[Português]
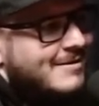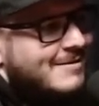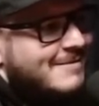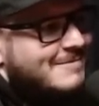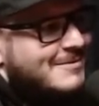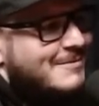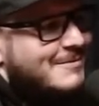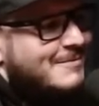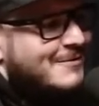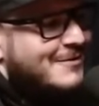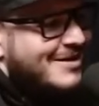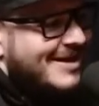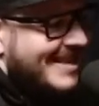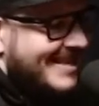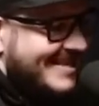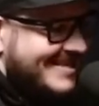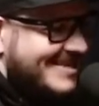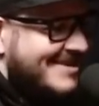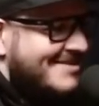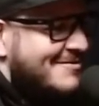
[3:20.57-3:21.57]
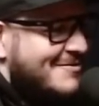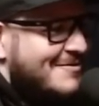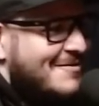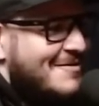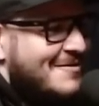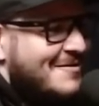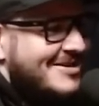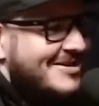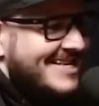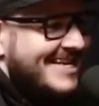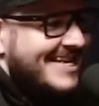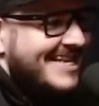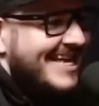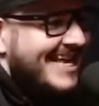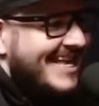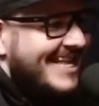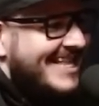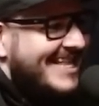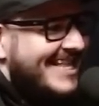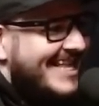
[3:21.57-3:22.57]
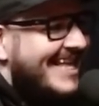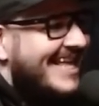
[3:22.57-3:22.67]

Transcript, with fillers: O propósito. era escrever alguma coisa aí, né?